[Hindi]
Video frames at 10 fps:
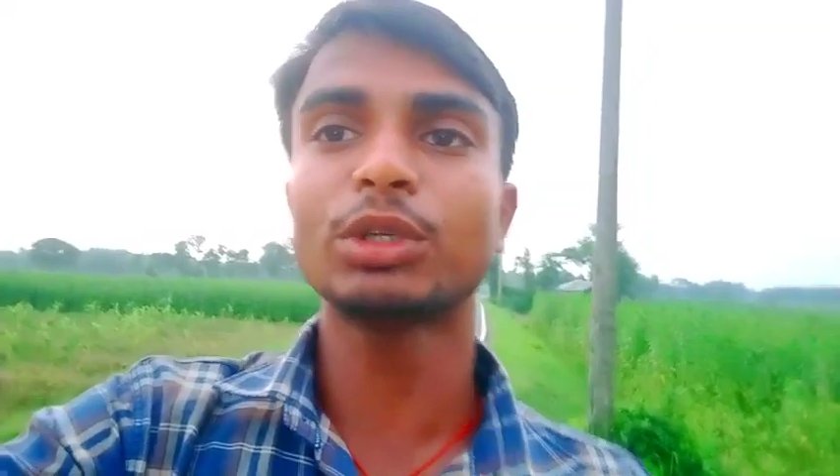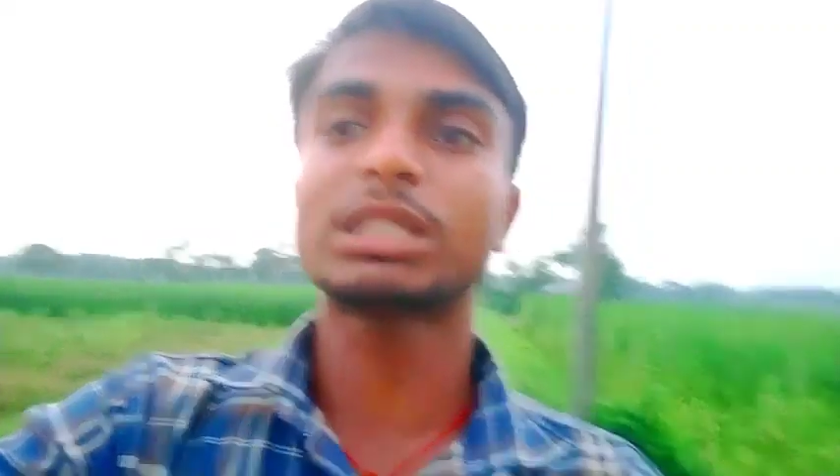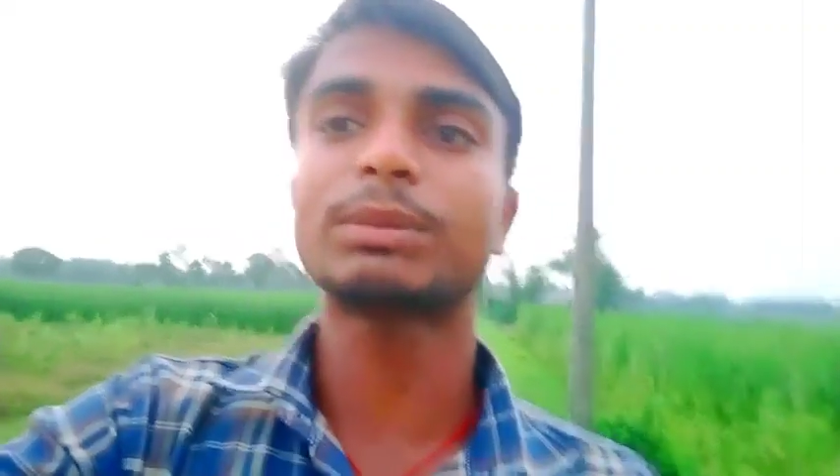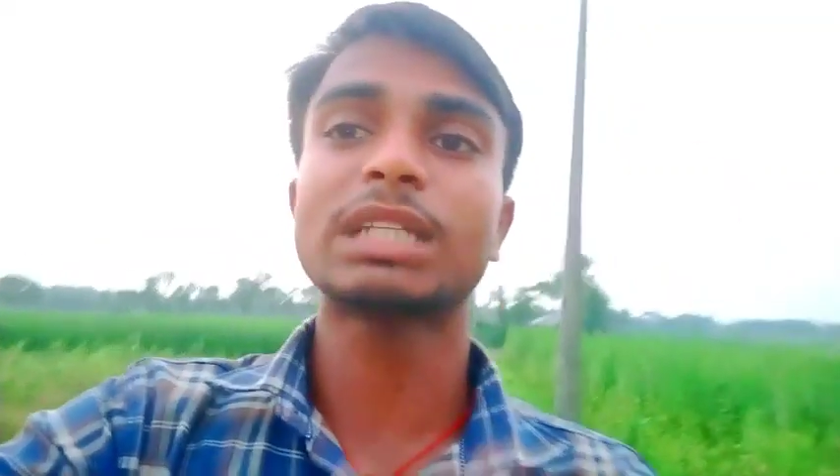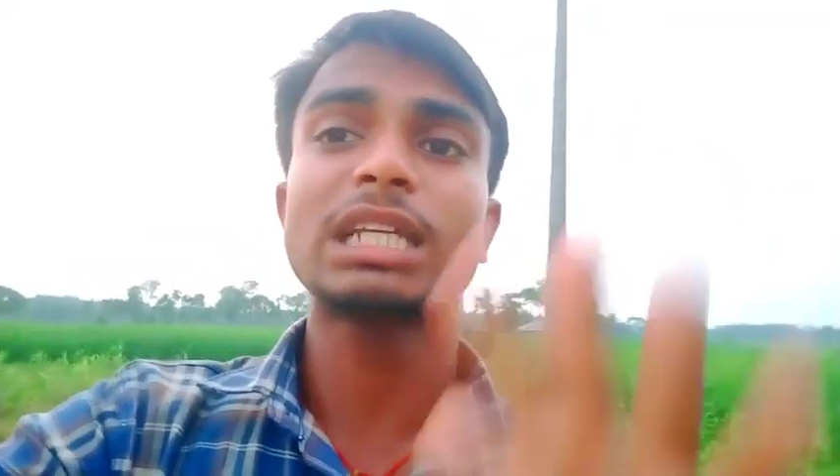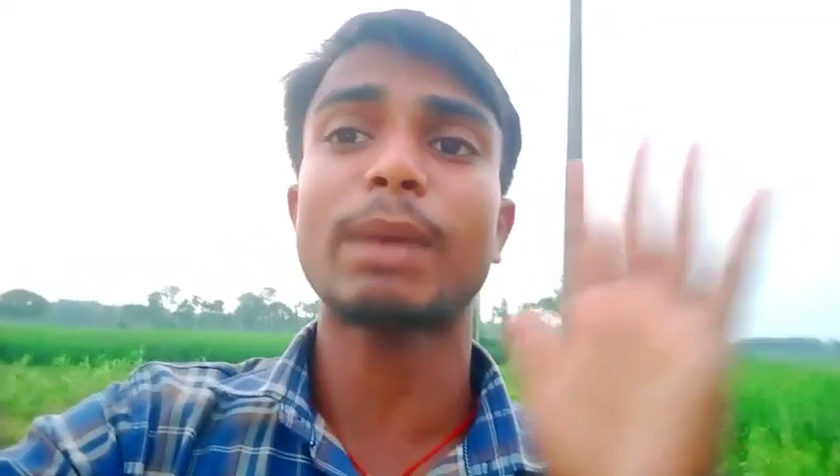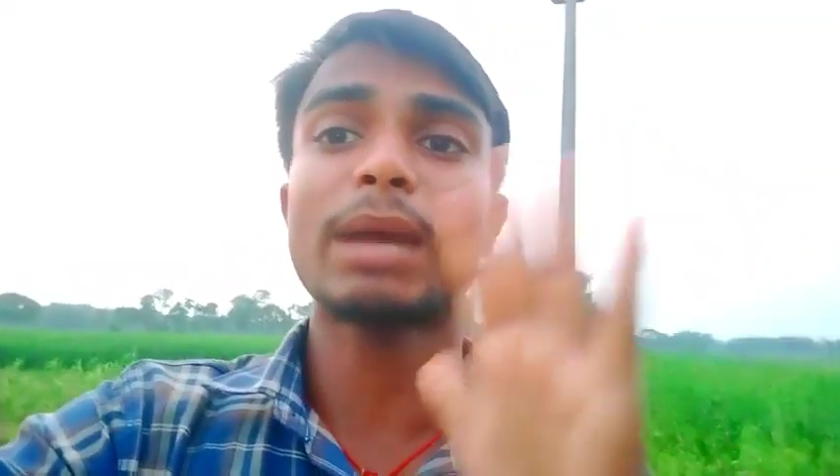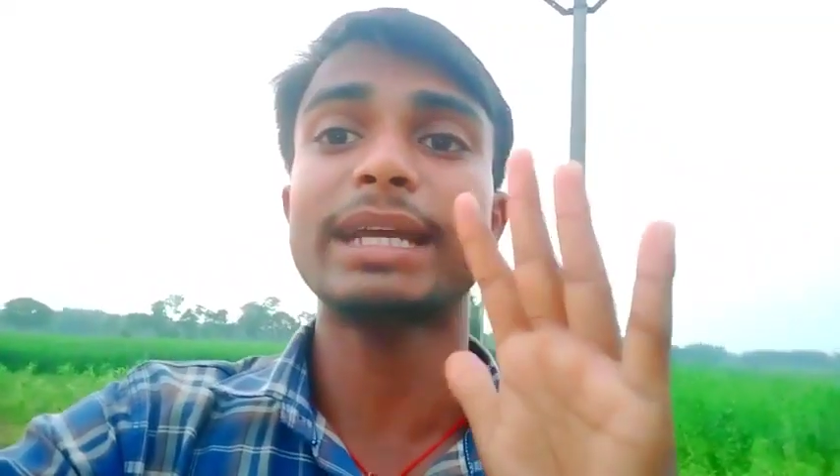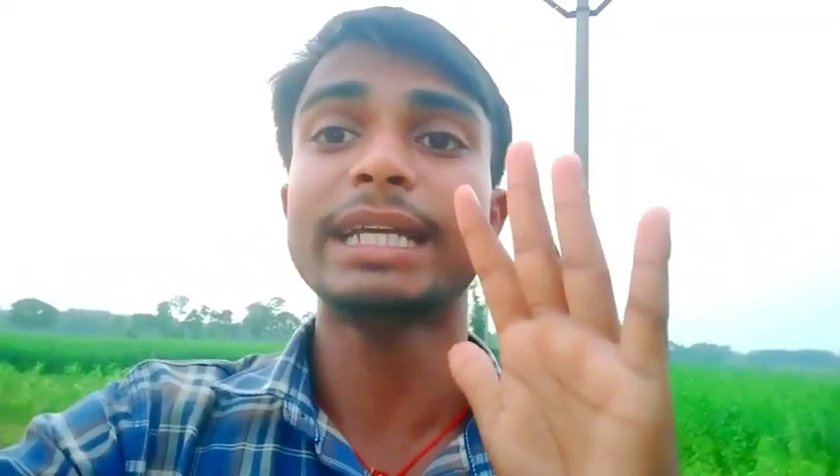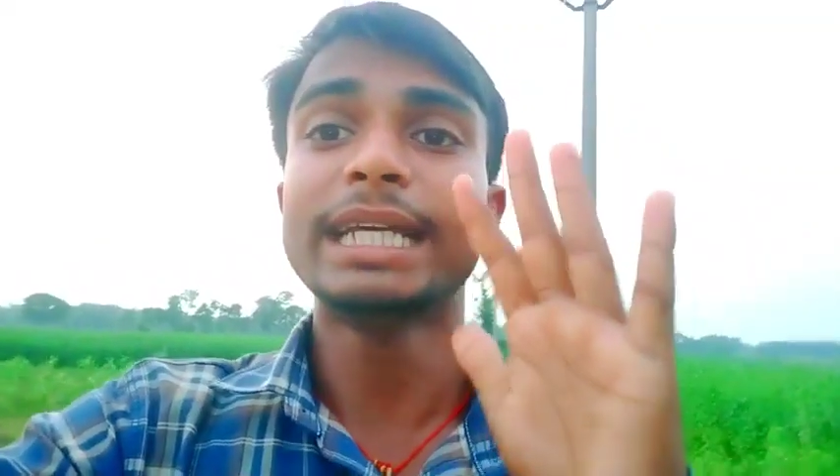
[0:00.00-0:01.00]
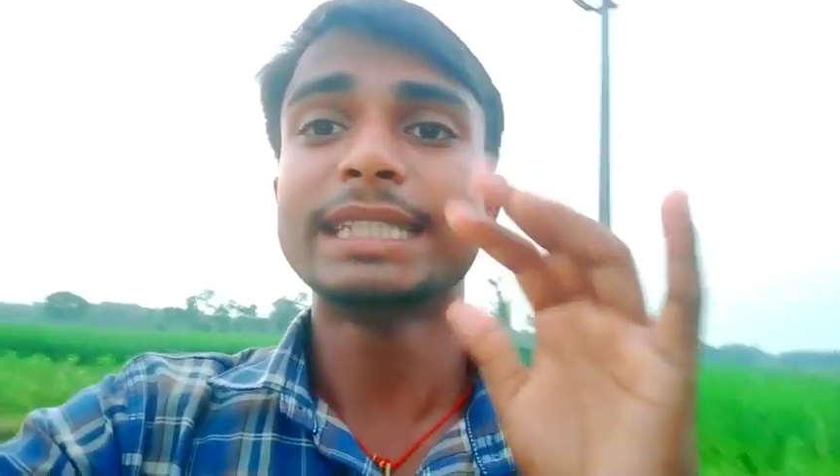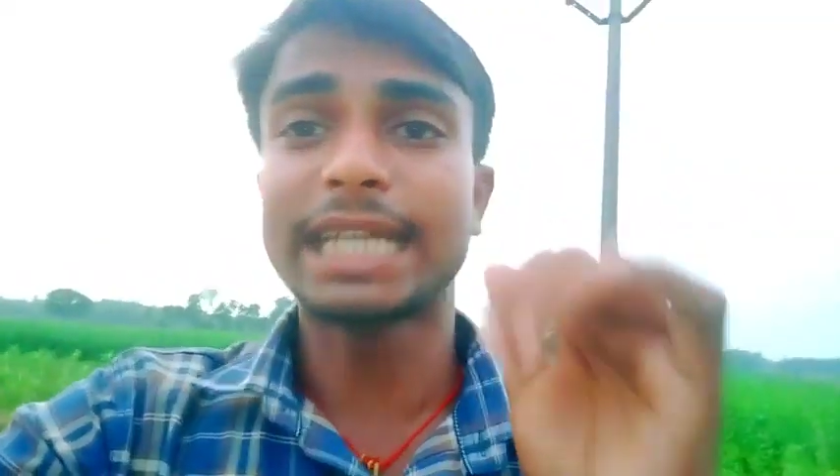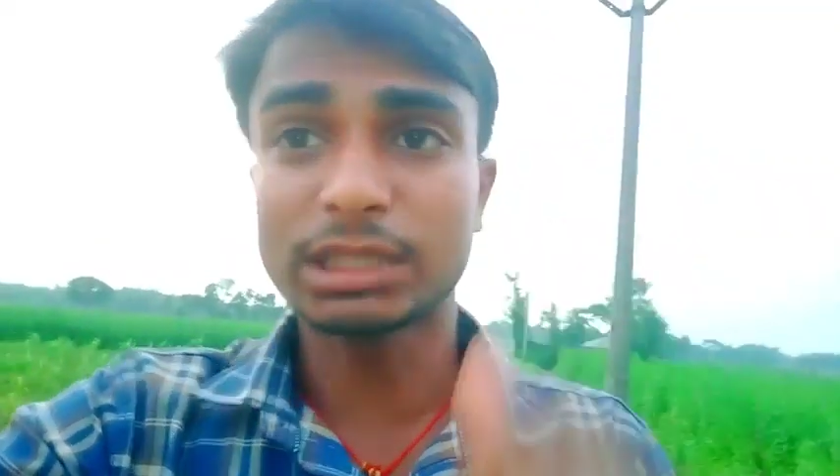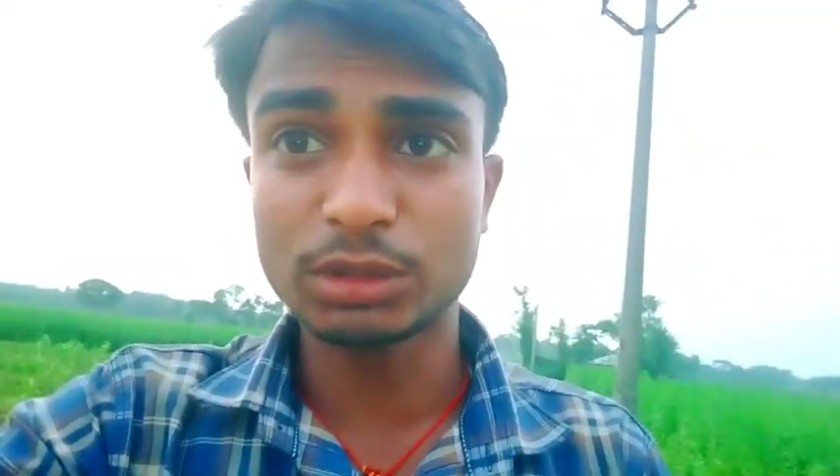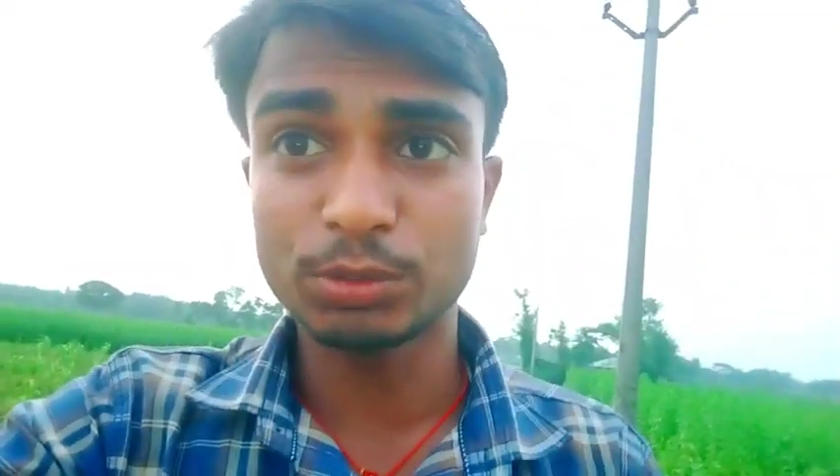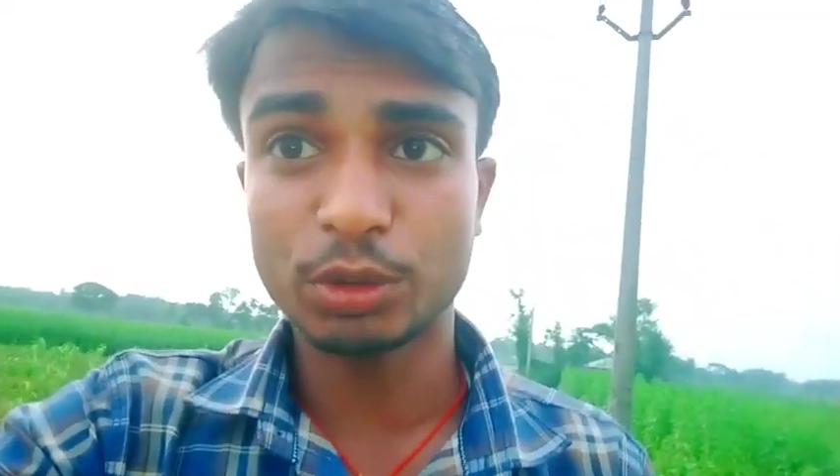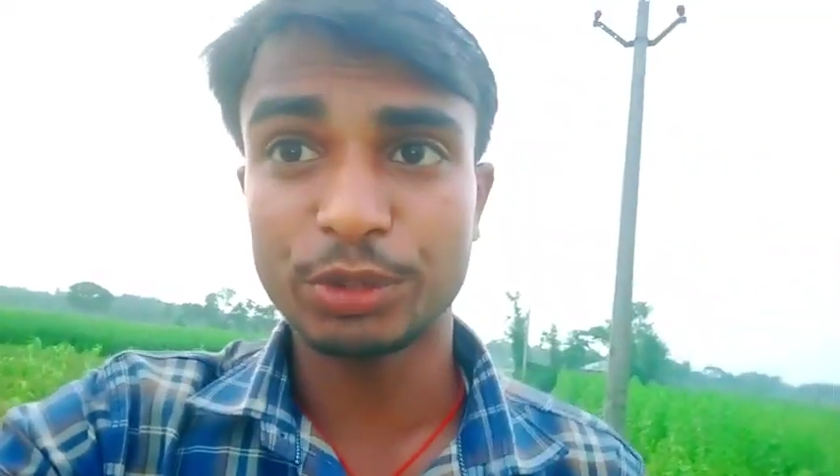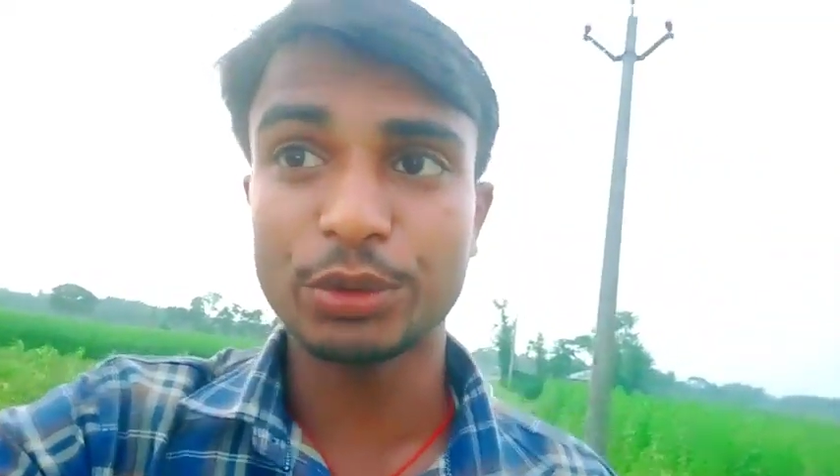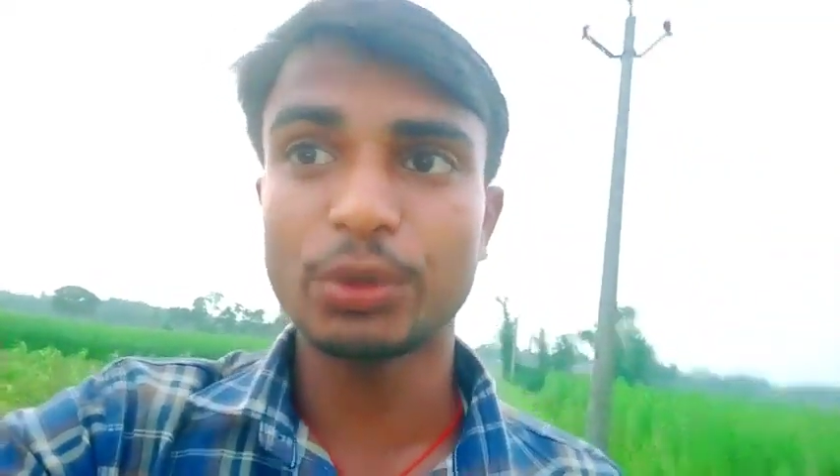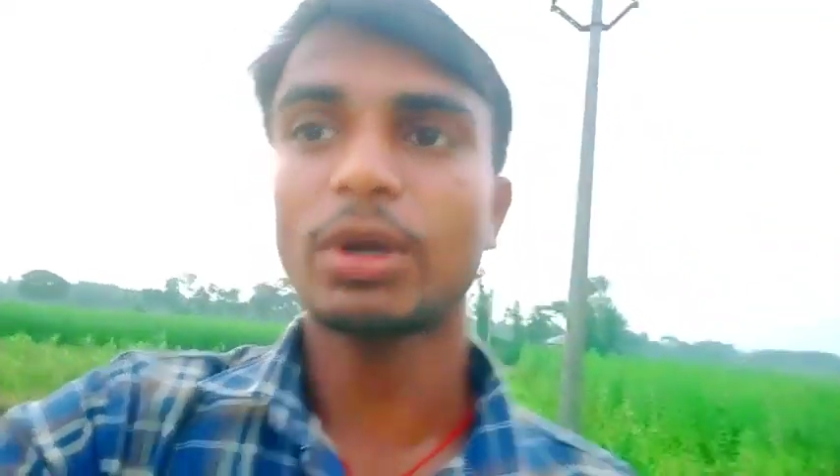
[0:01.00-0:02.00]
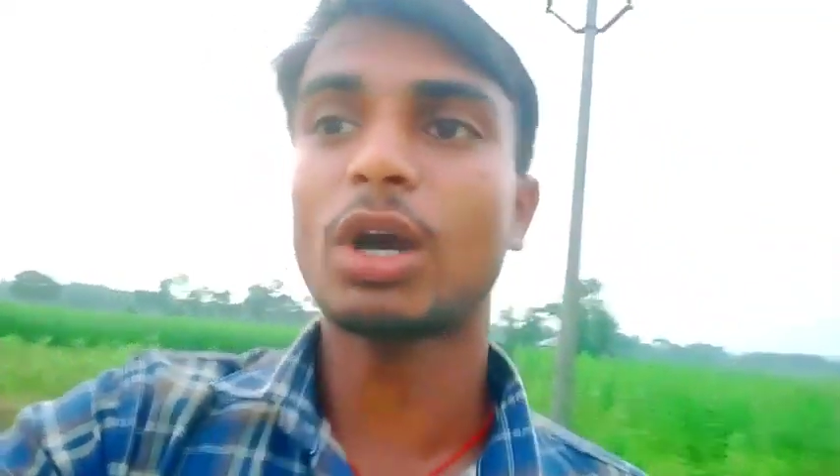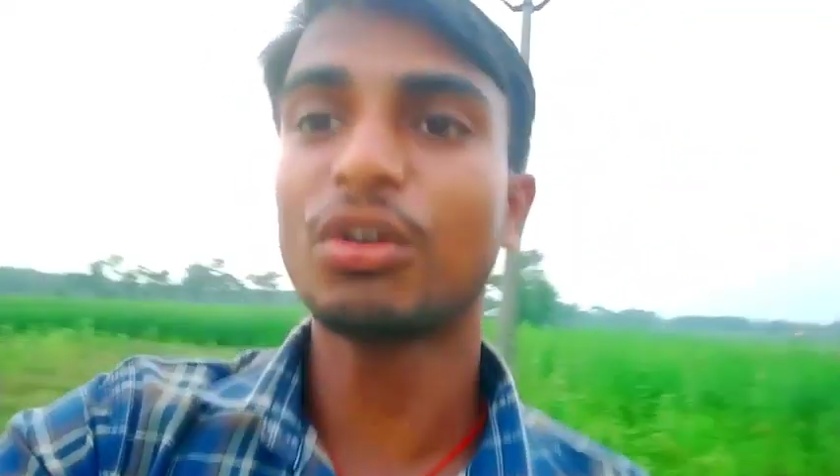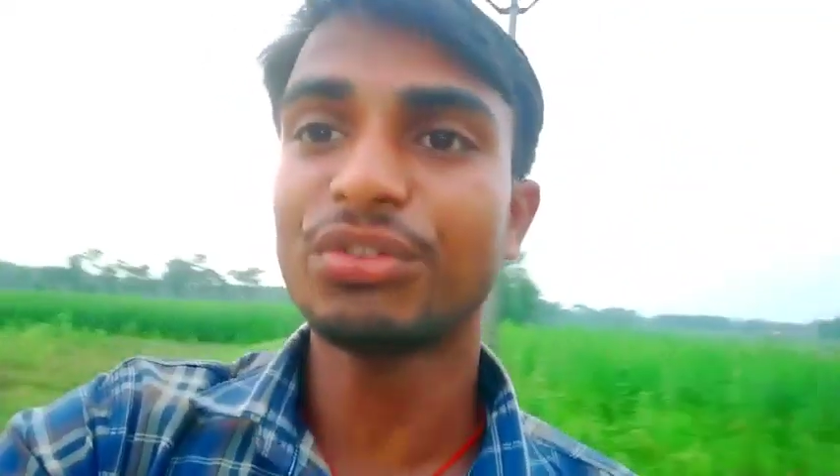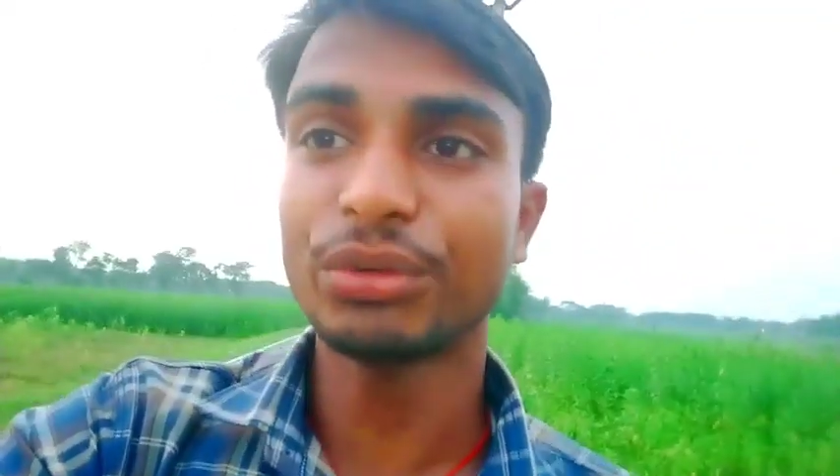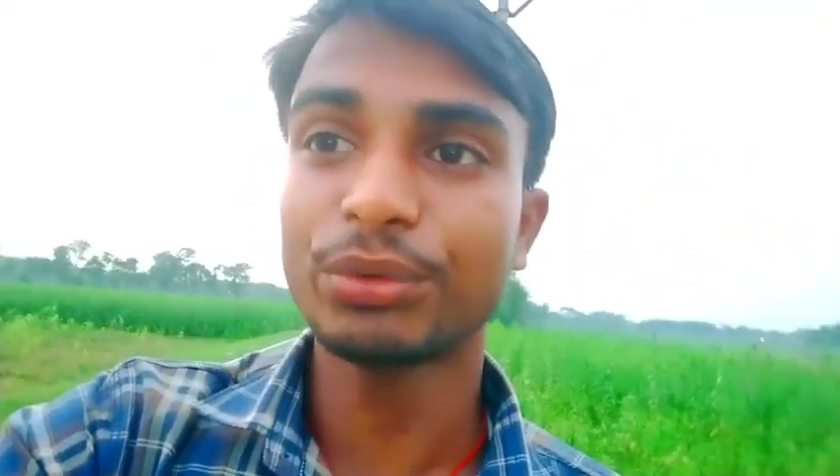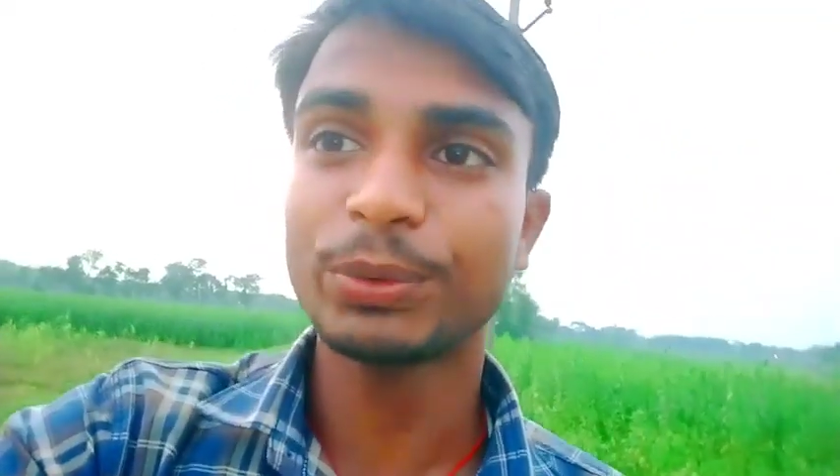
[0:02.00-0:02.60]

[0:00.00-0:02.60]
में तब तक के लिए बाय बाय थैंक्स वॉचिंग फॉर वीडियो ऑल ऑफ यू